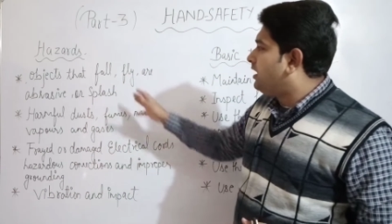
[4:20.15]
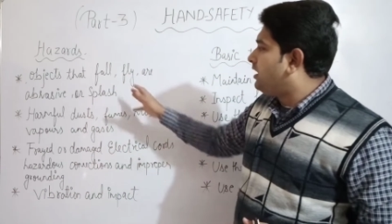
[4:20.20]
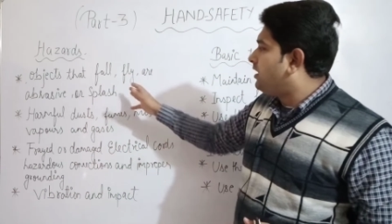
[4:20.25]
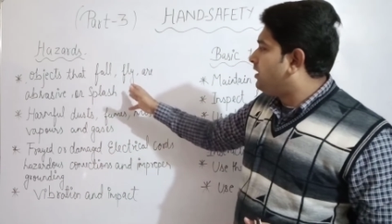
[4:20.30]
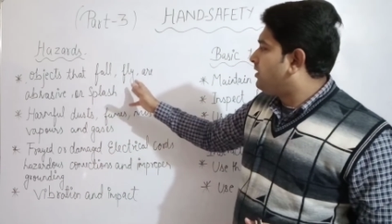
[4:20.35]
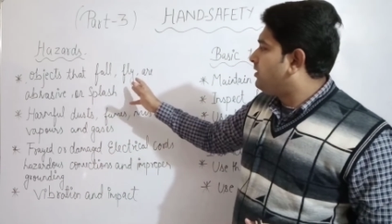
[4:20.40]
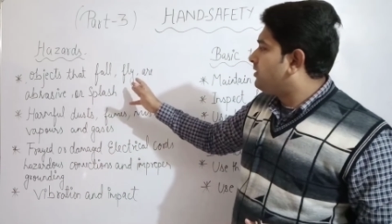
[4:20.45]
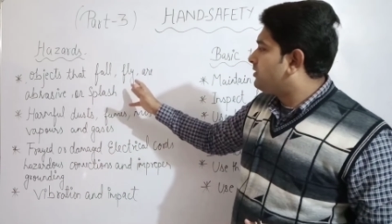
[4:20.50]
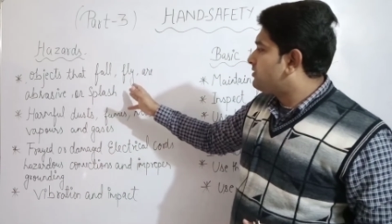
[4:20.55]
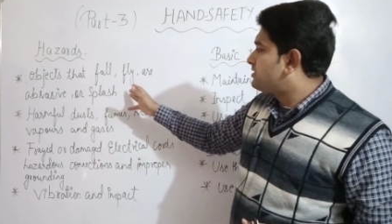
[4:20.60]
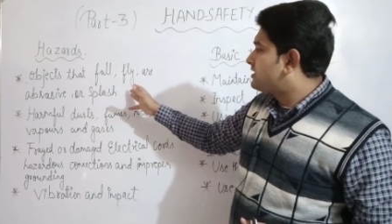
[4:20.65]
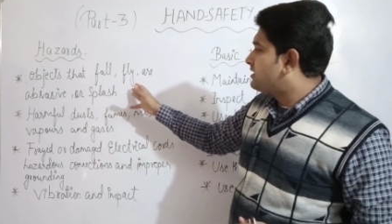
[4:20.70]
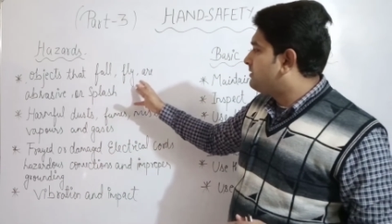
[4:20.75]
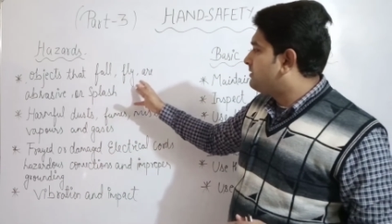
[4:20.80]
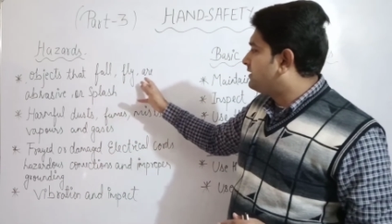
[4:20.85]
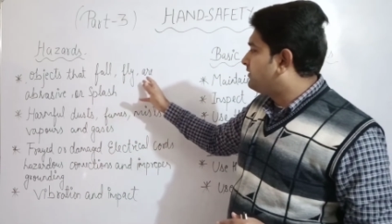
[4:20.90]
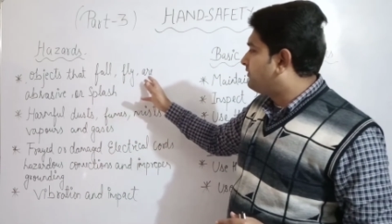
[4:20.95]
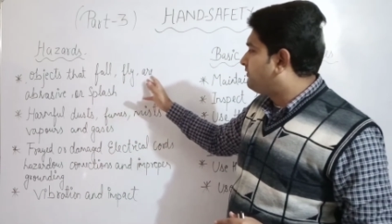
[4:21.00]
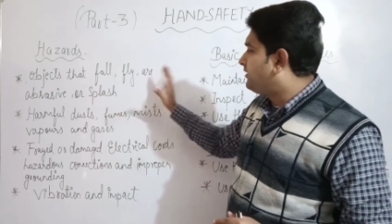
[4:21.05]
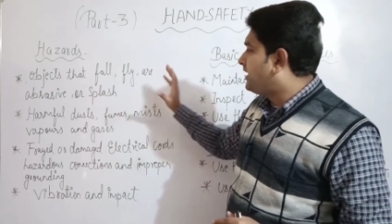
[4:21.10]
और उसके
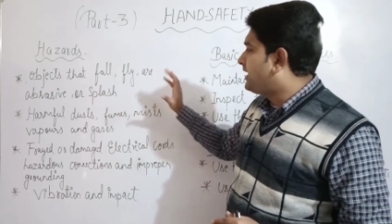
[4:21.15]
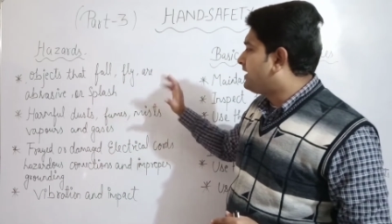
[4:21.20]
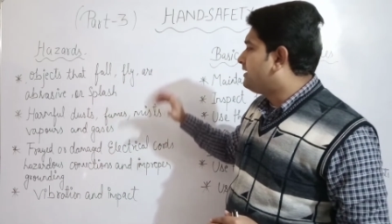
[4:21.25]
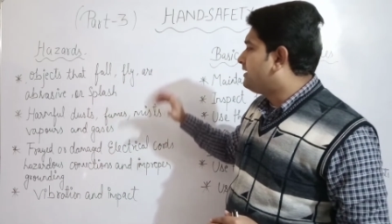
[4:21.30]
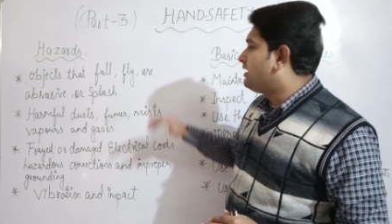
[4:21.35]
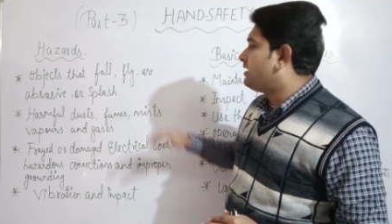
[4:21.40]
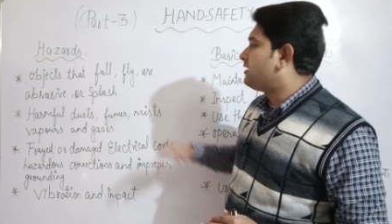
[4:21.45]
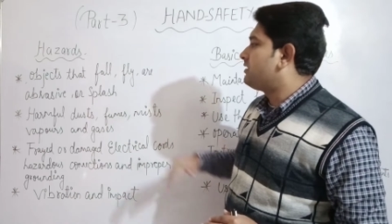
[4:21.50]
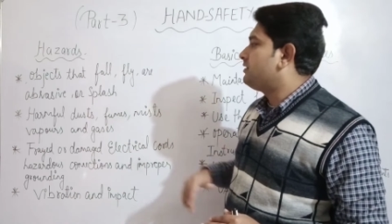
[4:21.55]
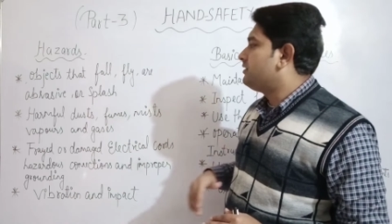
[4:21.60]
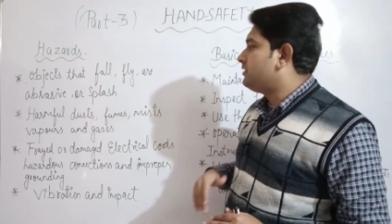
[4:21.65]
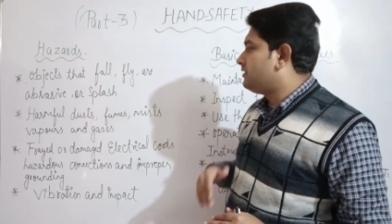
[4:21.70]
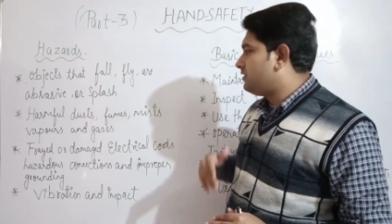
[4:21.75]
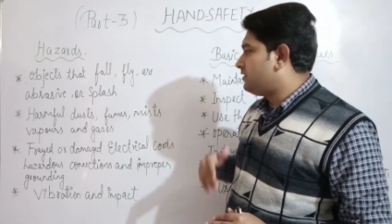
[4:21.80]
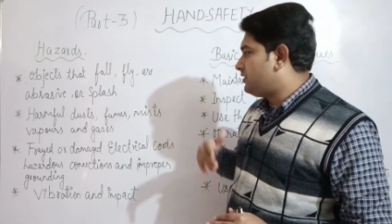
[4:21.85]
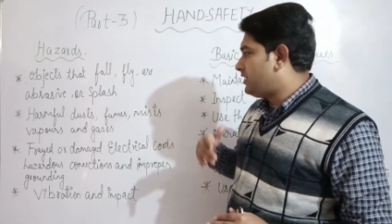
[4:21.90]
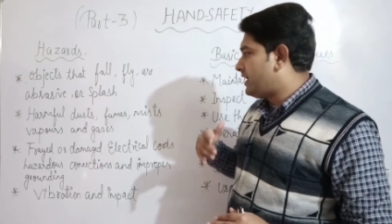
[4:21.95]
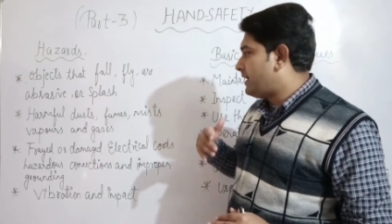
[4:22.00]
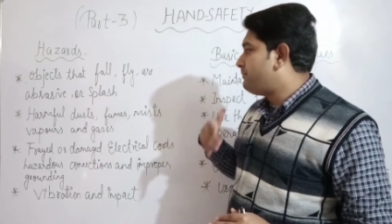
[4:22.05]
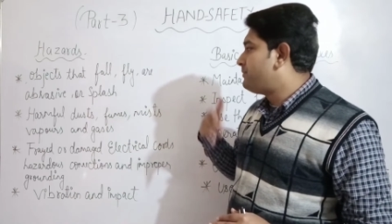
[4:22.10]
बाद फ्लाई आर
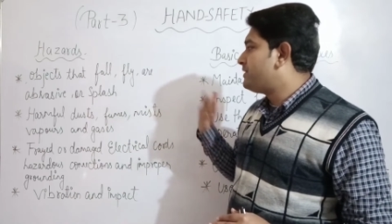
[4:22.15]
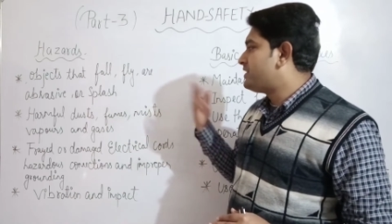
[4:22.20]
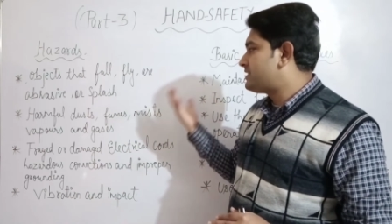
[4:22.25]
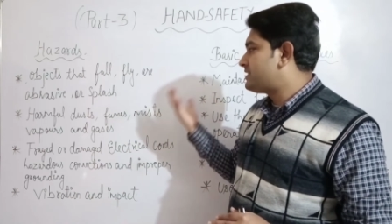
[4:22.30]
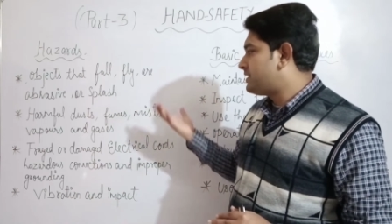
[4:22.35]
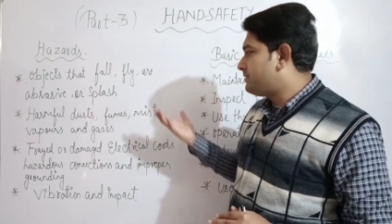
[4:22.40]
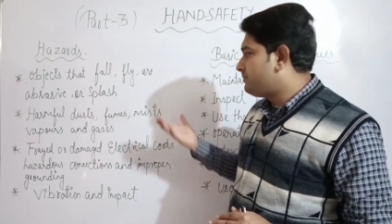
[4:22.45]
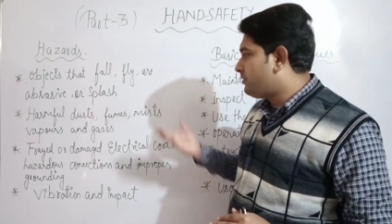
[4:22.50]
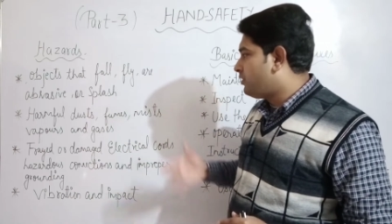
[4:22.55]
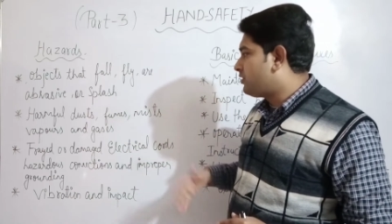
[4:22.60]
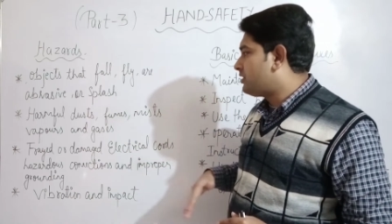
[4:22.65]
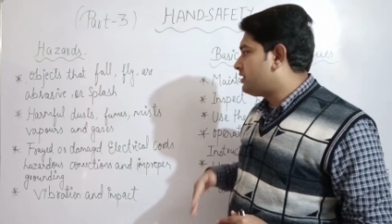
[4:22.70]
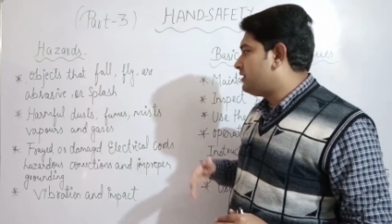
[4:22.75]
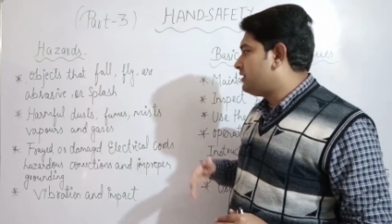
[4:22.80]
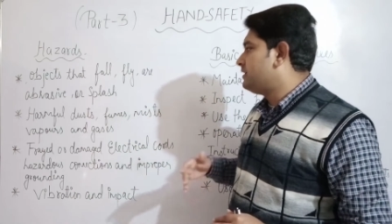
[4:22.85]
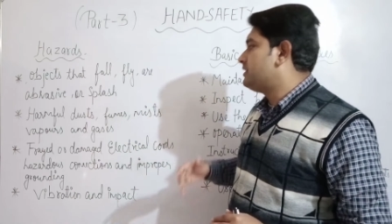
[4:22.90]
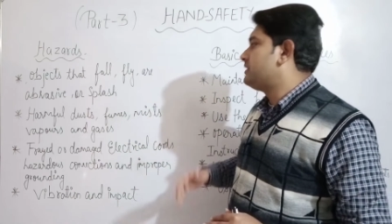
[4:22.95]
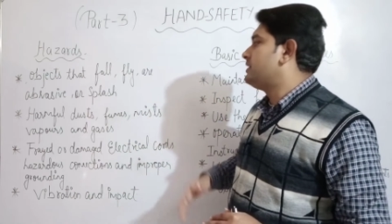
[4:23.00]
एब्रेसिव और